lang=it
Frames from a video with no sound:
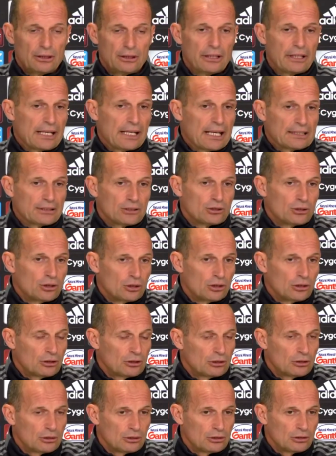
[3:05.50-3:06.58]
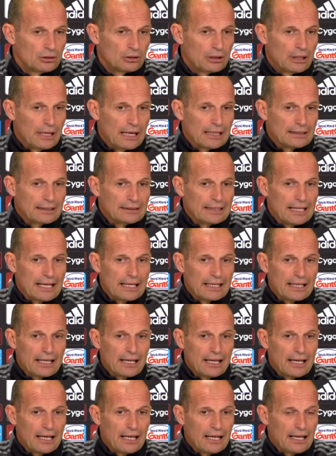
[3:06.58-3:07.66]
Il resto,
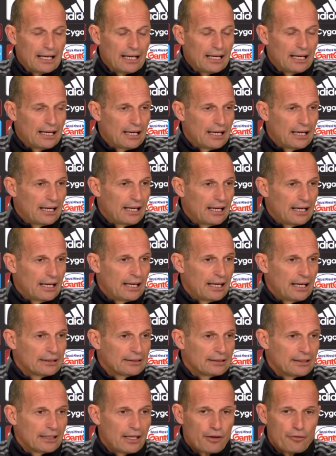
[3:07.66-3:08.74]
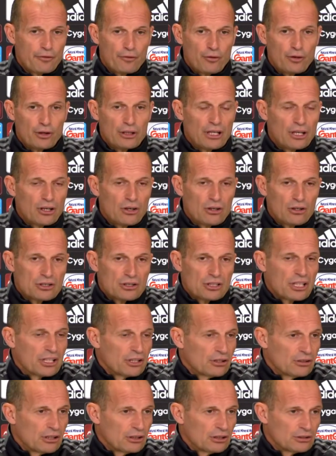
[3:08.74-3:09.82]
andare a, a tirare fuori le cose
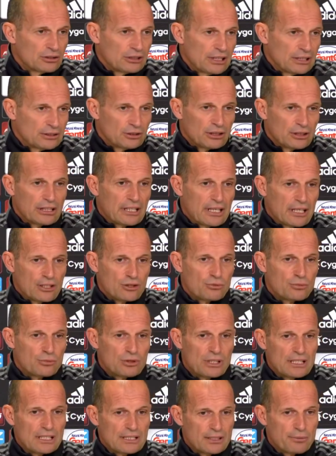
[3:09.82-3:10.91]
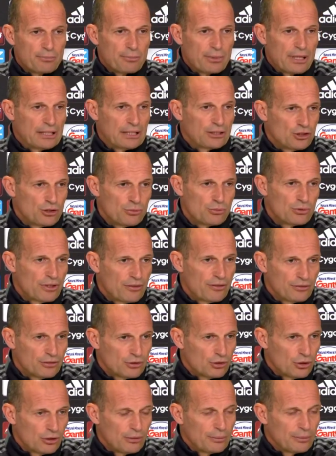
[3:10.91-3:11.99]
che non hanno senso nel calcio, bisogna essere pratici, bisogna
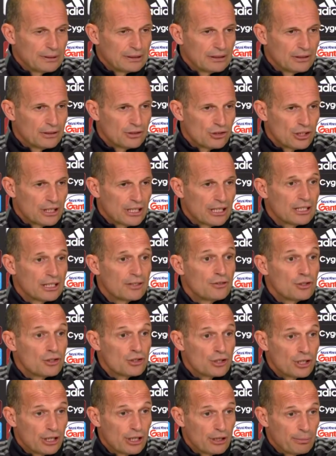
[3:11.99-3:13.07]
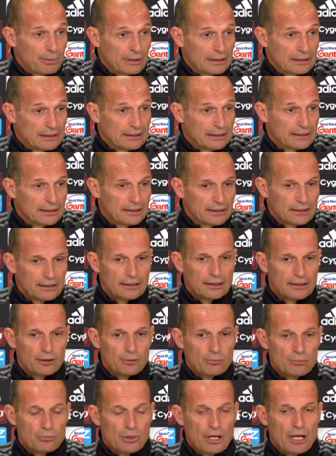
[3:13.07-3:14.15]
solamente cercare di vincere le partite
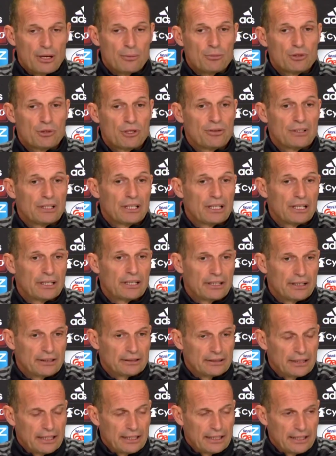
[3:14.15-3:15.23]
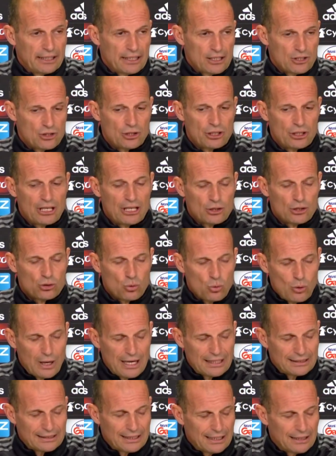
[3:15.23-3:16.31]
e bisogna avere delle reazioni. La
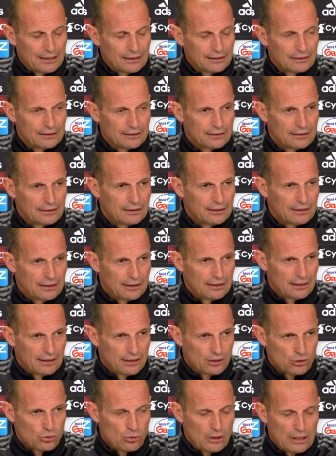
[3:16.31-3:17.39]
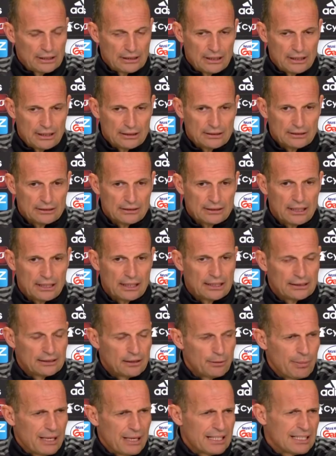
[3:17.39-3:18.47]
squadra, la squadra si è
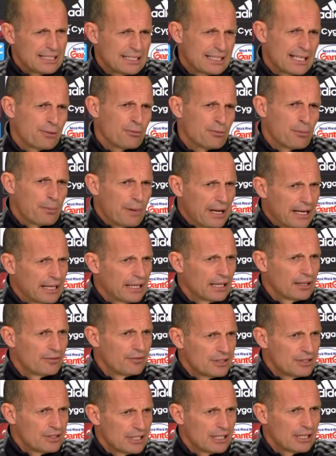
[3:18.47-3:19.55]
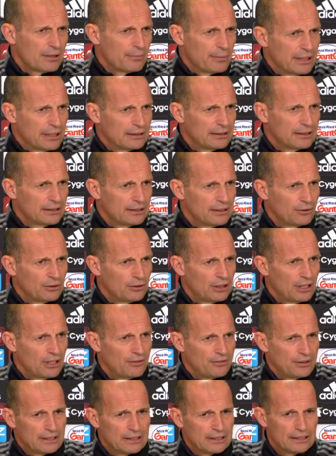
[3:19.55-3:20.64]
allenata bene, stiamo bene anche fisicamente, devo dire
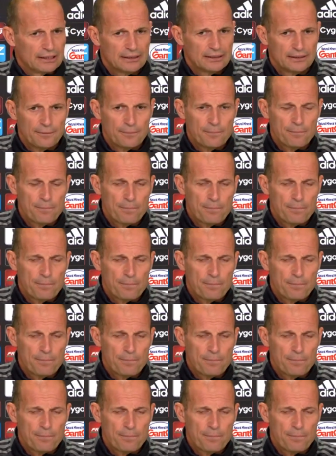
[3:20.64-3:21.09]
la verità